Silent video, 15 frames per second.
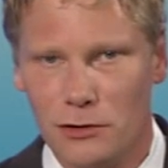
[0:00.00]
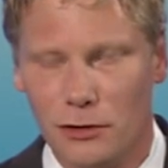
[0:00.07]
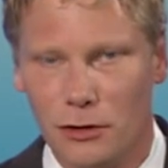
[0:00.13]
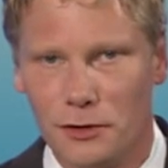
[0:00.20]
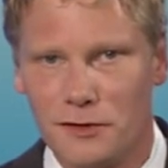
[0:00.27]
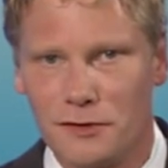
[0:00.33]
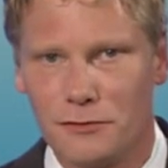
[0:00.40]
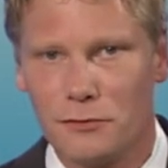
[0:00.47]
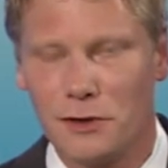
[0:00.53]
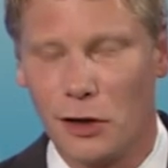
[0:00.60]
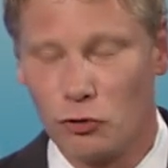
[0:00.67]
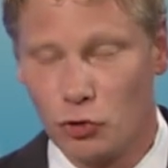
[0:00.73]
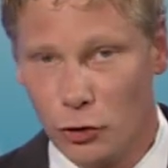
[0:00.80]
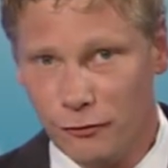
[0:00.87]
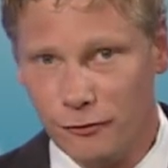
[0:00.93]
Und
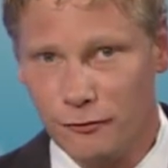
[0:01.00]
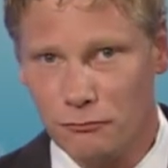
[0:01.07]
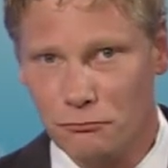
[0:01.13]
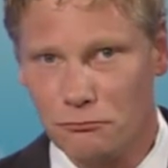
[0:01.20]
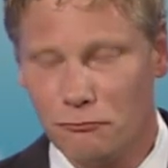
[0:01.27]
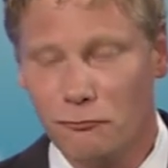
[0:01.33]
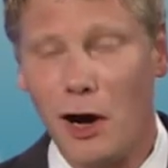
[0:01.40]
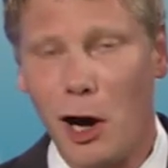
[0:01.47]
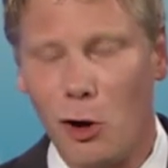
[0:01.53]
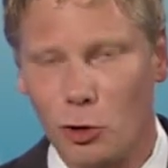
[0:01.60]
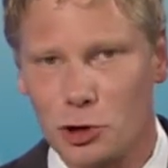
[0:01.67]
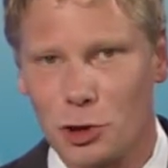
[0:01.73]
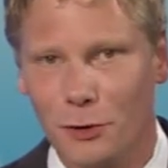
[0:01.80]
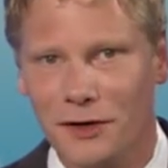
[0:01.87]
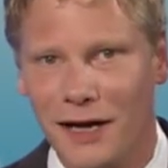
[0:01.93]
der TÜV war auch
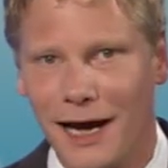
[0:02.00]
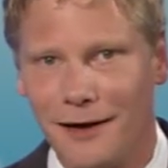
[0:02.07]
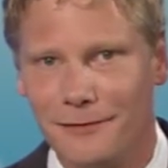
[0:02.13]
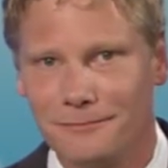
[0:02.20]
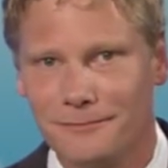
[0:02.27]
schon da.